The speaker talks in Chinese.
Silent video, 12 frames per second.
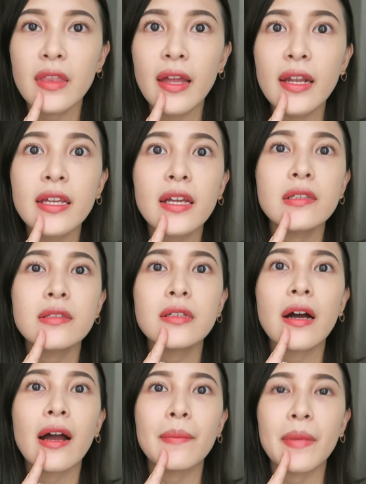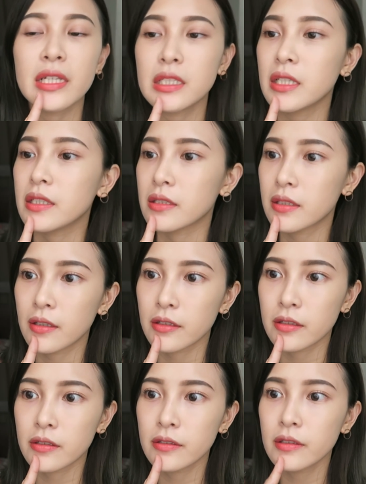它的颜色还蛮显色
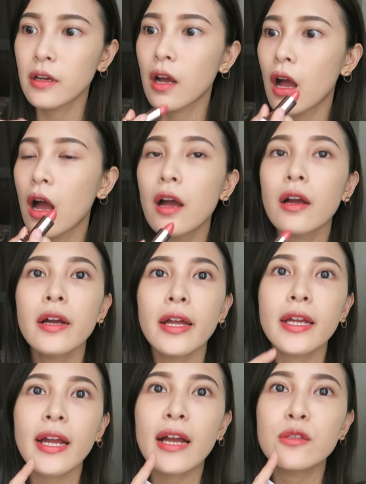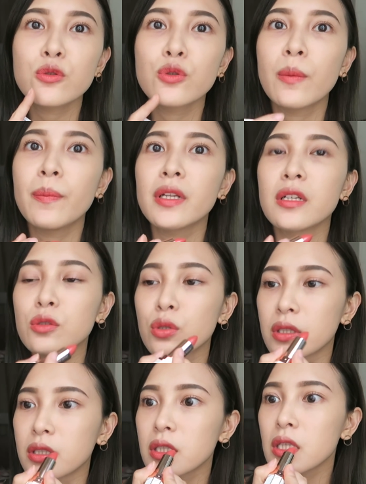的，可以盖住原本的
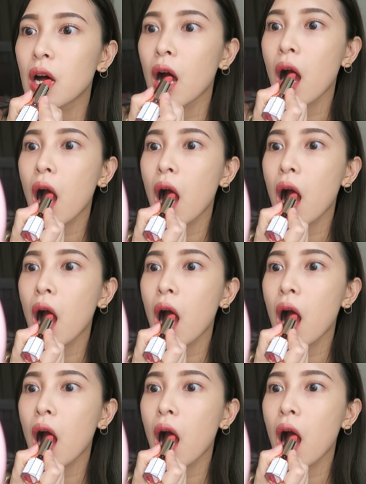唇色。